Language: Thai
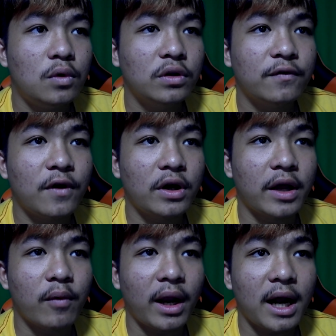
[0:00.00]
วัตฟ็อก
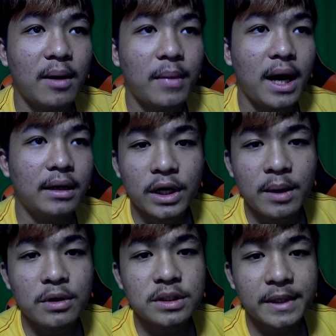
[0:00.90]
เด็กแว้นข้างบ้าน วันนี้
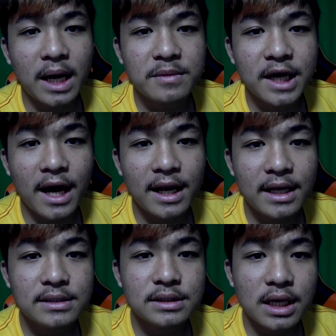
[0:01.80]
ผมจะมาทำชาเล
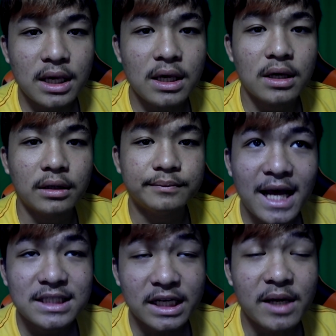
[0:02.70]
นจ์ที่
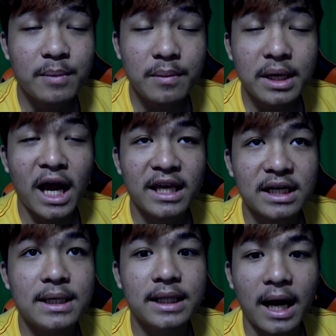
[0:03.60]
น่าจะยังไม่มีใคร
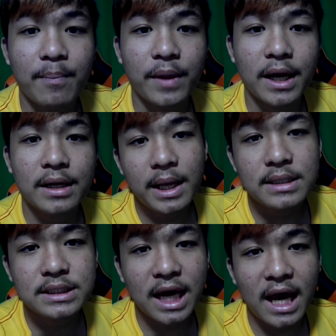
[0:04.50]
เคยทำนะ เป็น
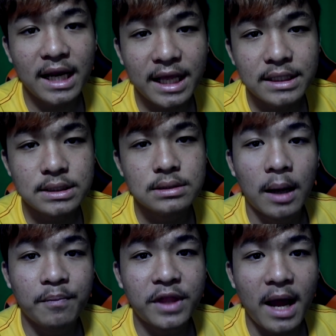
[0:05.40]
ชาเลนจ์
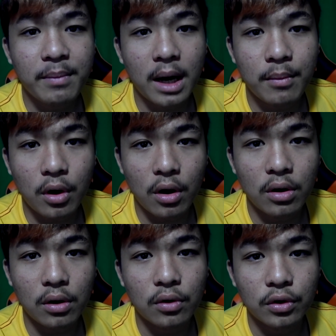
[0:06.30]
ทำตามคำขอ
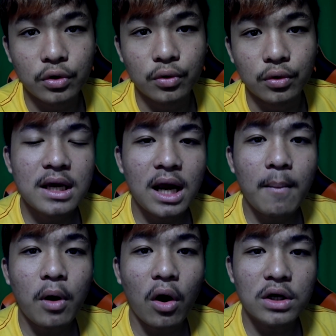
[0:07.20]
ของคนดูซึ่ง
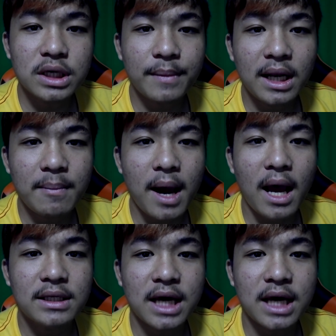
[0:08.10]
คำขอจะไม่ได้มา